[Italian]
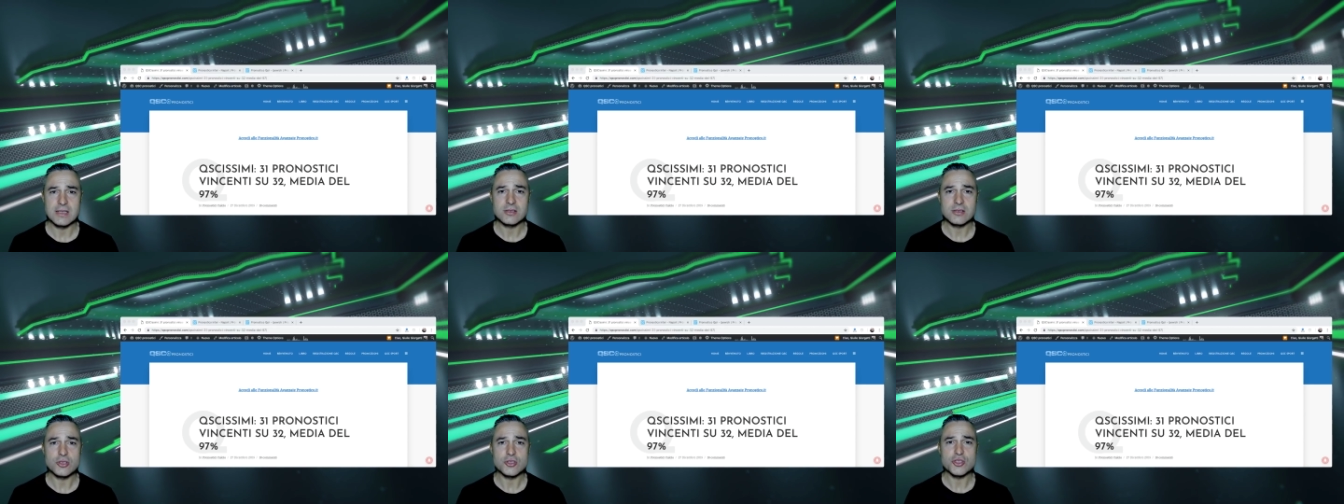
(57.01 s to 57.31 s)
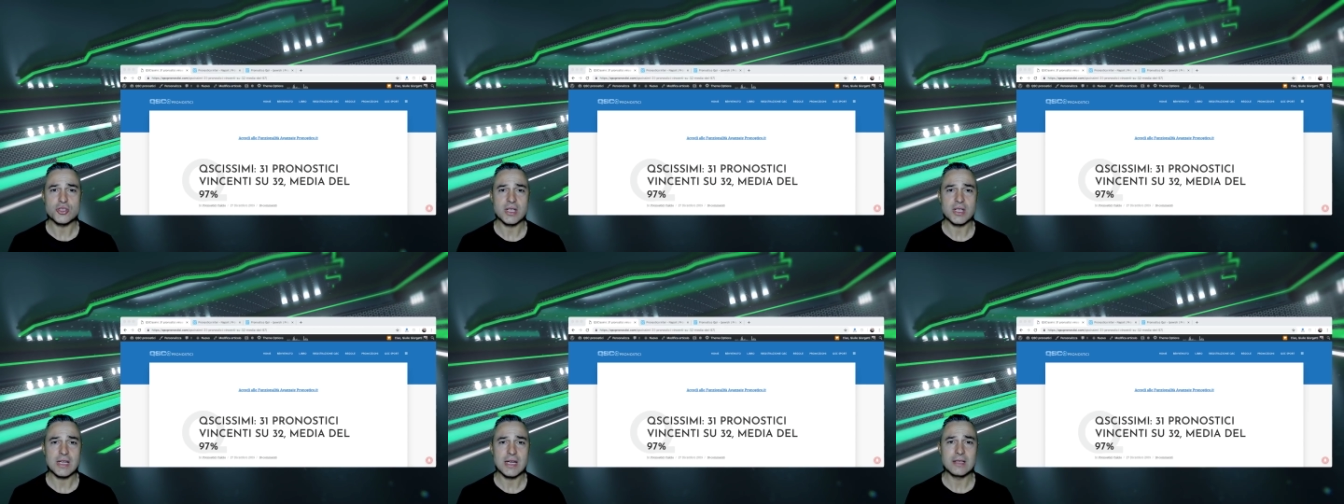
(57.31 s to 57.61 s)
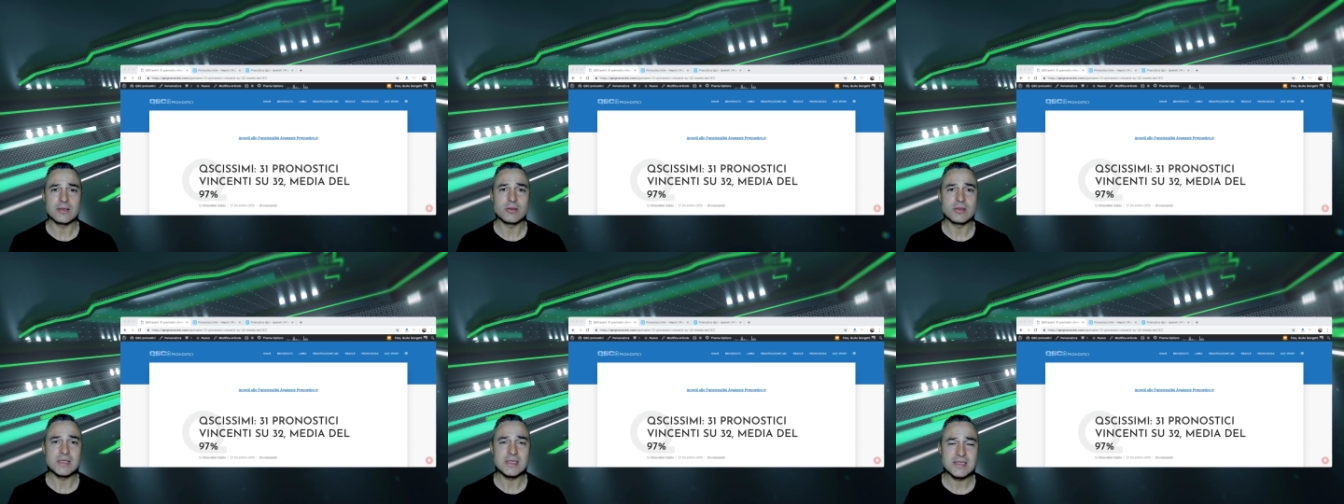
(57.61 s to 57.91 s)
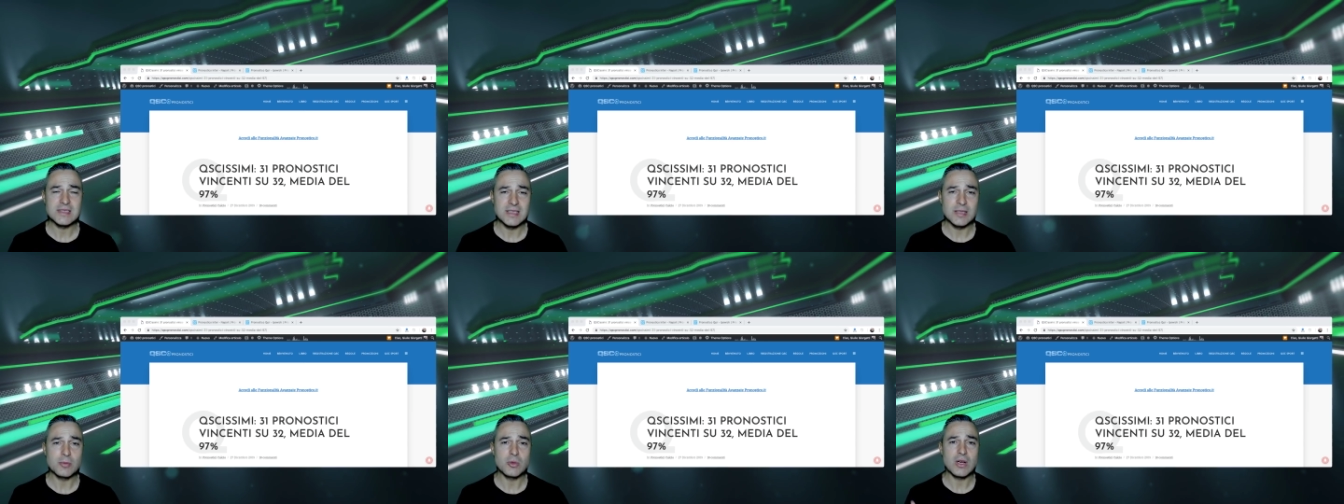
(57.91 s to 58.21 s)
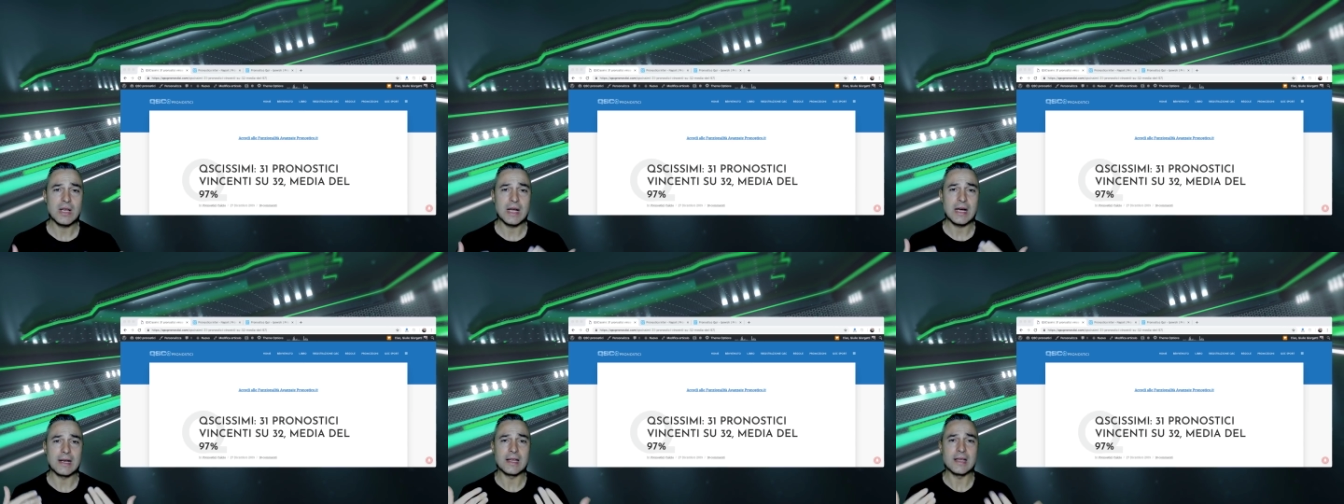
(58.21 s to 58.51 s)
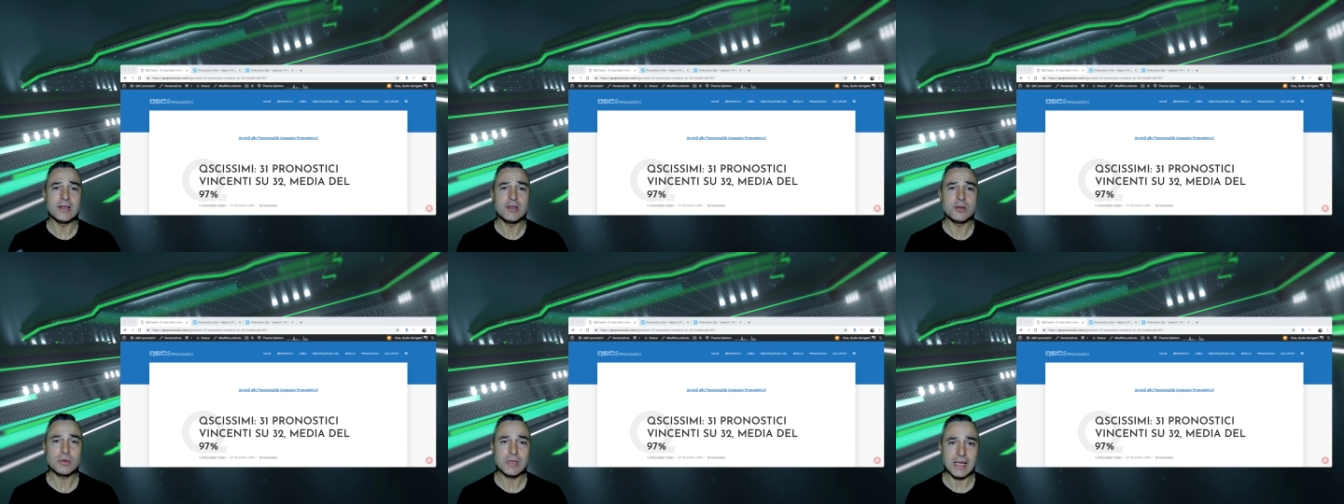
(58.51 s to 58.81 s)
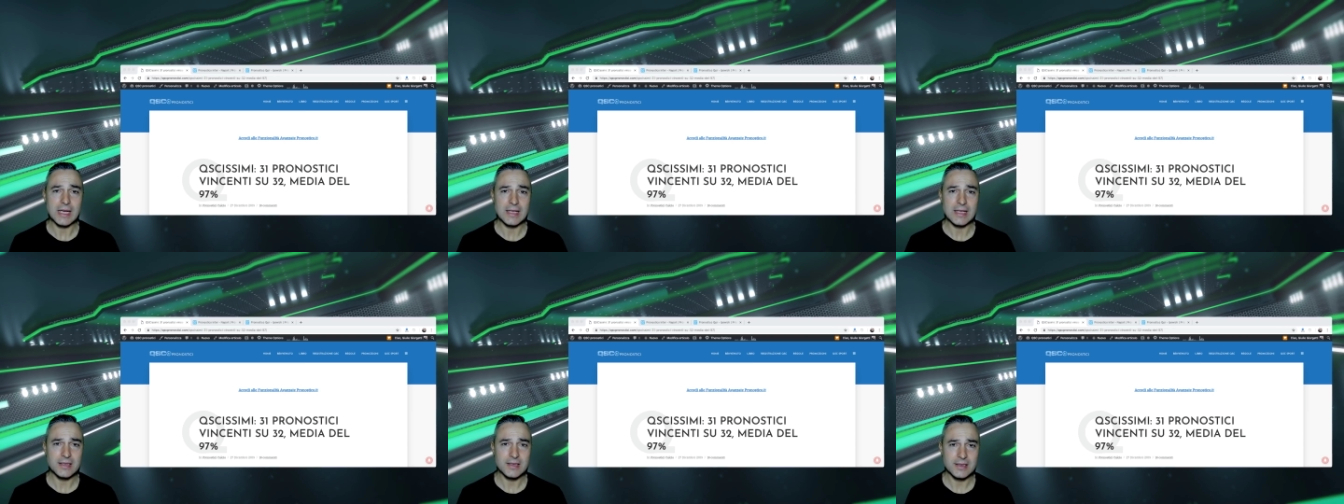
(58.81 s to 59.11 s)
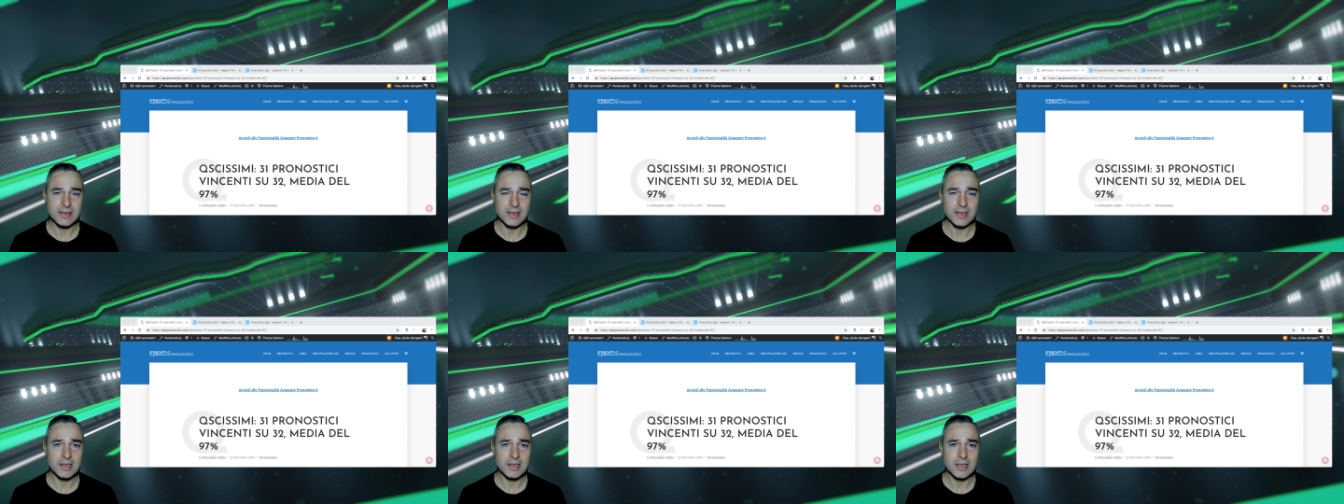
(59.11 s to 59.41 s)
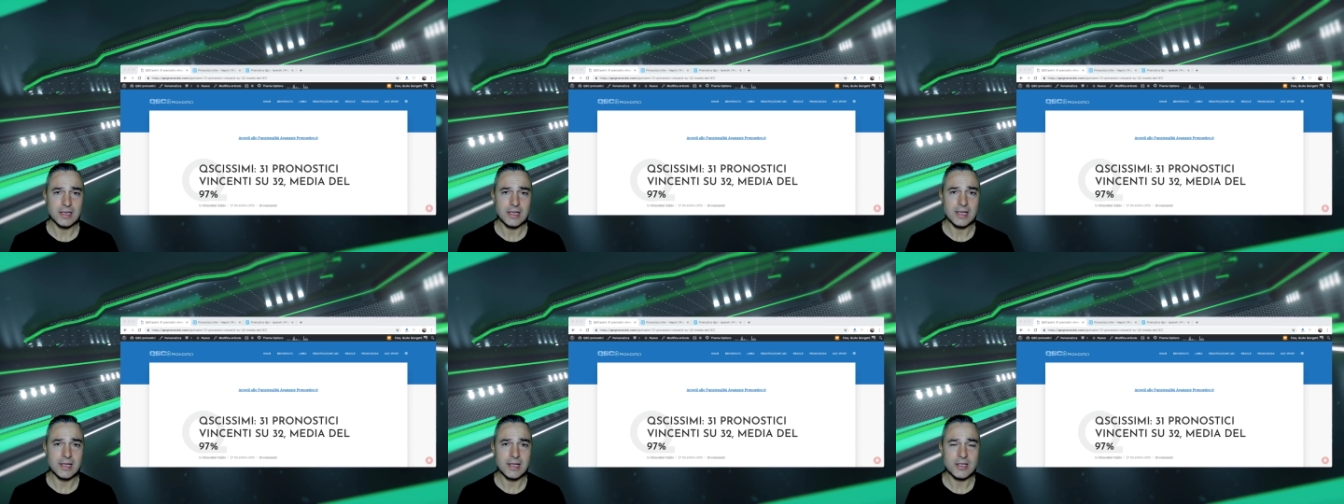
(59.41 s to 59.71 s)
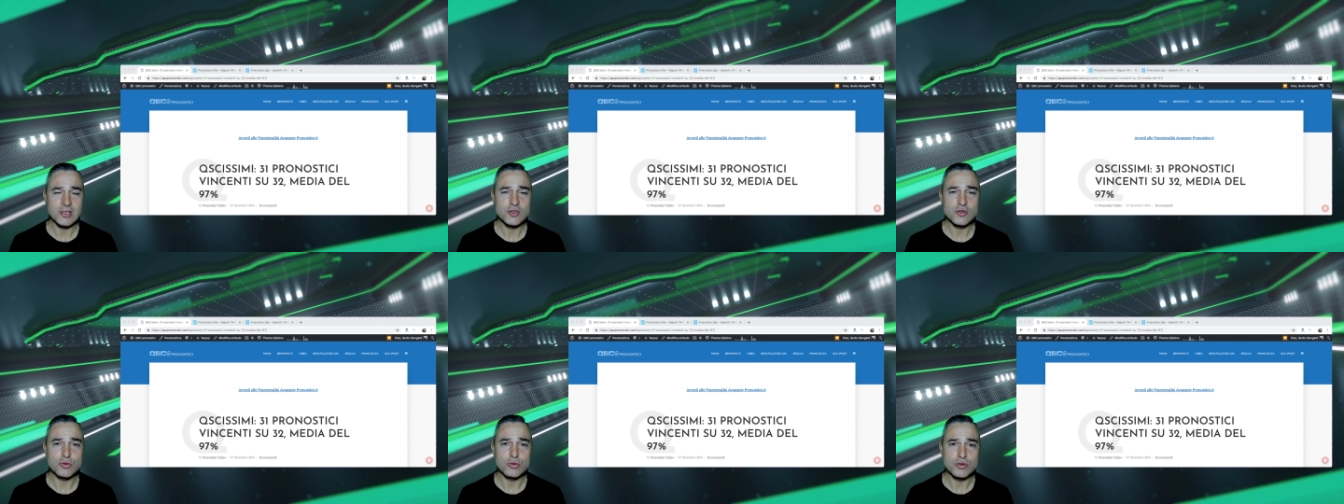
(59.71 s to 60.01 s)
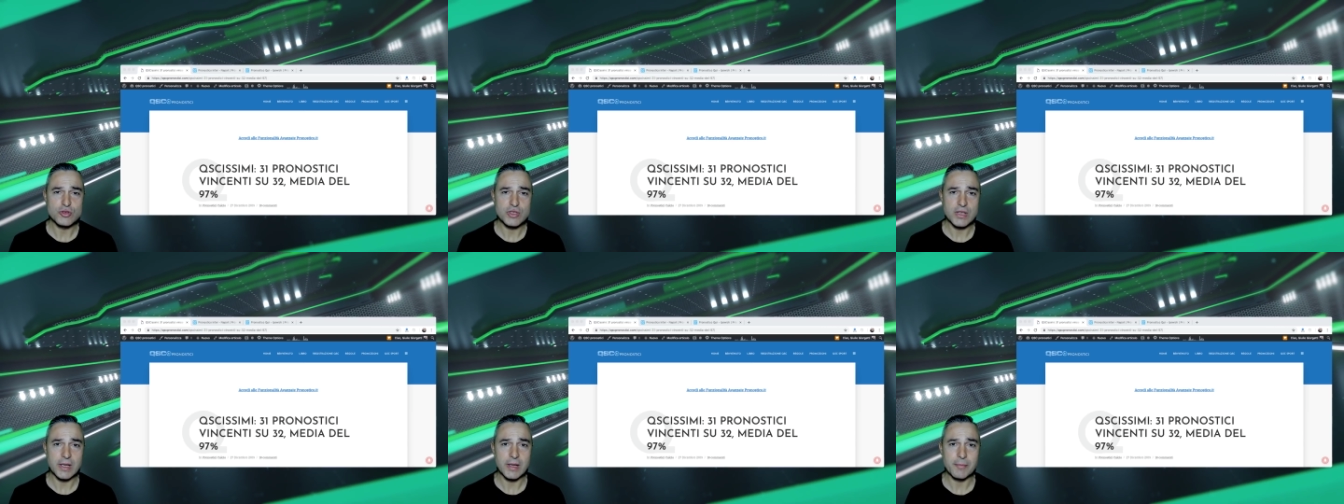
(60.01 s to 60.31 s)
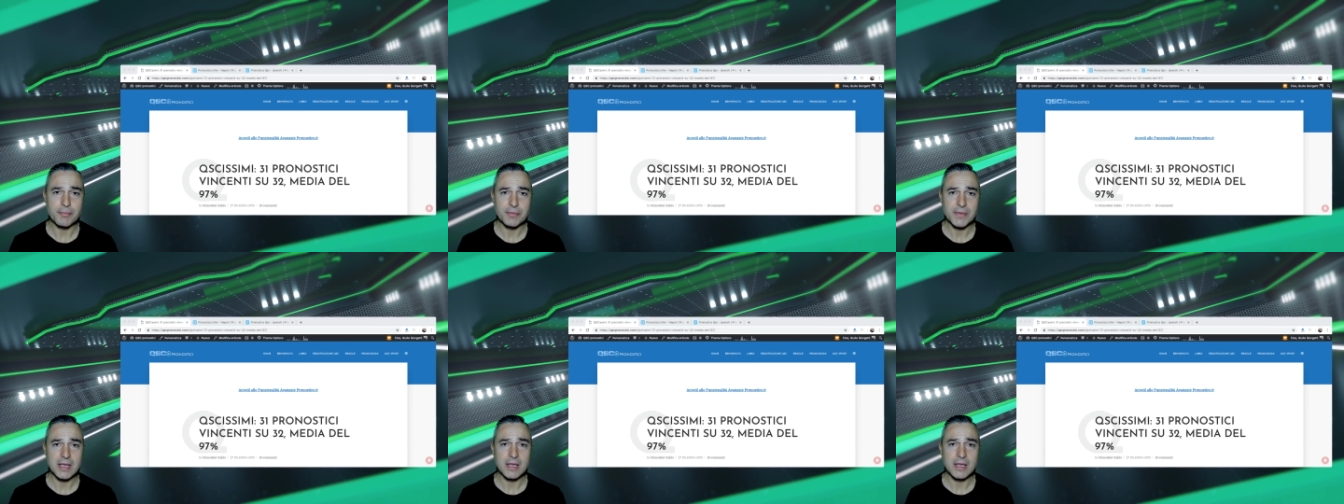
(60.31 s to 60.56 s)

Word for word: sto cercando di stimolare gli utenti a raggiungere